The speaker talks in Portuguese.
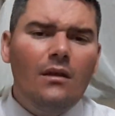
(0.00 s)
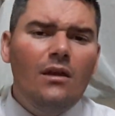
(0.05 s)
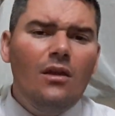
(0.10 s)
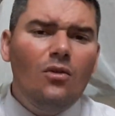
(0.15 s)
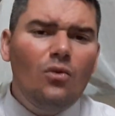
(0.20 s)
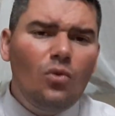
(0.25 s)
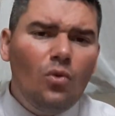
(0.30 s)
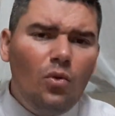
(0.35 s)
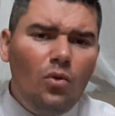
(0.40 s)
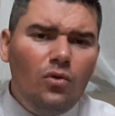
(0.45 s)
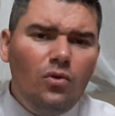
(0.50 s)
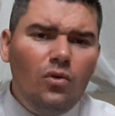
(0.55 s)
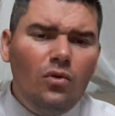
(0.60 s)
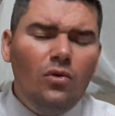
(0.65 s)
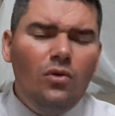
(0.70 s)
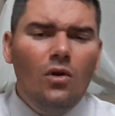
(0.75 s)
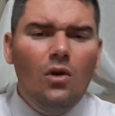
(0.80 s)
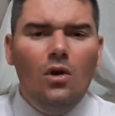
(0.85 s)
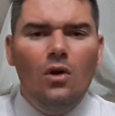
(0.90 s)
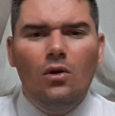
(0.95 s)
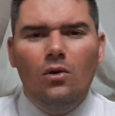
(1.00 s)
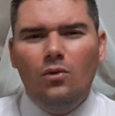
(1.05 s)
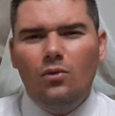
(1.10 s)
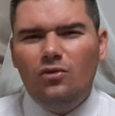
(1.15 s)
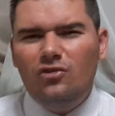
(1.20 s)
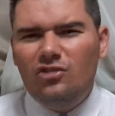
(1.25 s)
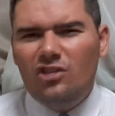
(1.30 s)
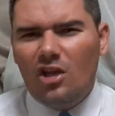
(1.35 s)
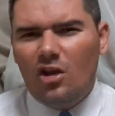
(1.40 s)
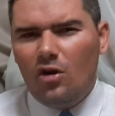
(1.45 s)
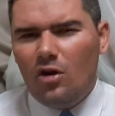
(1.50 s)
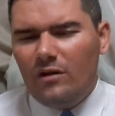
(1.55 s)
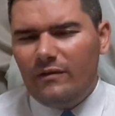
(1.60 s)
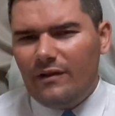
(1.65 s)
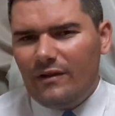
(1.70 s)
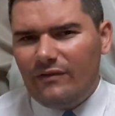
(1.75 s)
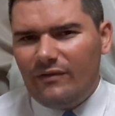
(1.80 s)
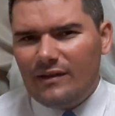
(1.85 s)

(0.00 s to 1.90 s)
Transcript: que tudo o Senhor vai